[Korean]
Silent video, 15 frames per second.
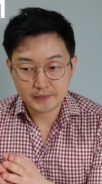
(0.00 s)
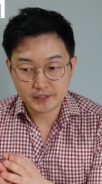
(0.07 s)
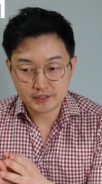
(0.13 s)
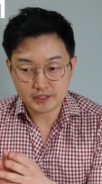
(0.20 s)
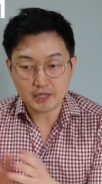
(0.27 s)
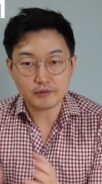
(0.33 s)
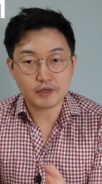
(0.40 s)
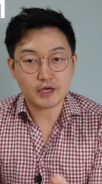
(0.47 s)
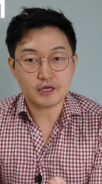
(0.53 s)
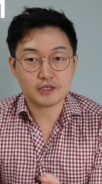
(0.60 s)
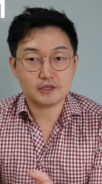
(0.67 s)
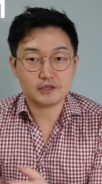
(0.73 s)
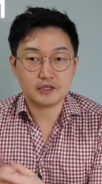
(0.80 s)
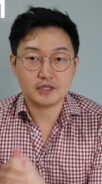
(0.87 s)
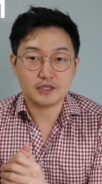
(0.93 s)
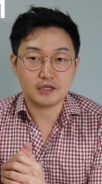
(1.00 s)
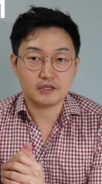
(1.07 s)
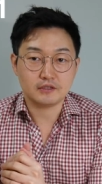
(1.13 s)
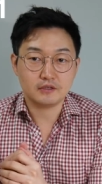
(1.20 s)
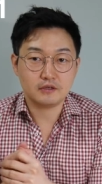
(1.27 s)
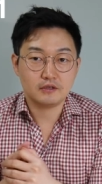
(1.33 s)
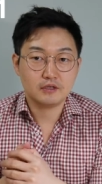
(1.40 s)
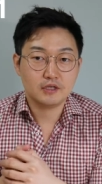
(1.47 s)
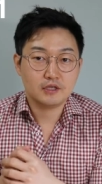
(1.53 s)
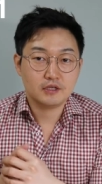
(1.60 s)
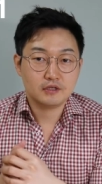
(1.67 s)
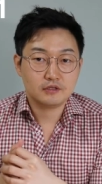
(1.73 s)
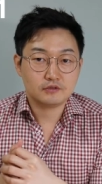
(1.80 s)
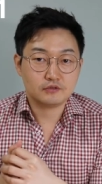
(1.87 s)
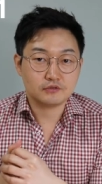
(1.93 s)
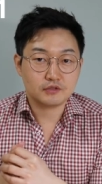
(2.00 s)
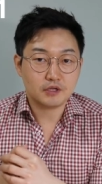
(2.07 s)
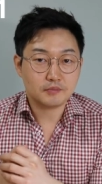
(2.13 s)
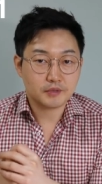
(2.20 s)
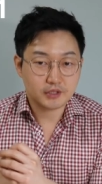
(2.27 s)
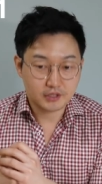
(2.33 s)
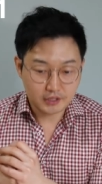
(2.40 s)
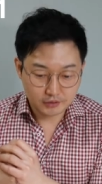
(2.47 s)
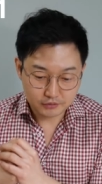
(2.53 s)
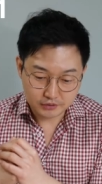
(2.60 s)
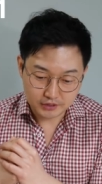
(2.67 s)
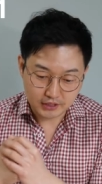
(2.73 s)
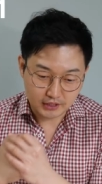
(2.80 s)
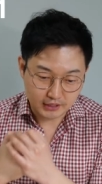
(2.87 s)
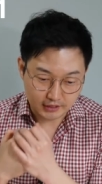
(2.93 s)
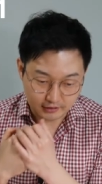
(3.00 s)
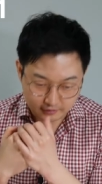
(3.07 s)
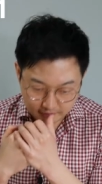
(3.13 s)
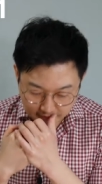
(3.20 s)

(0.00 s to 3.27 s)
사회 환경에 대해서 쭉 설명을 해놓은 책이에요.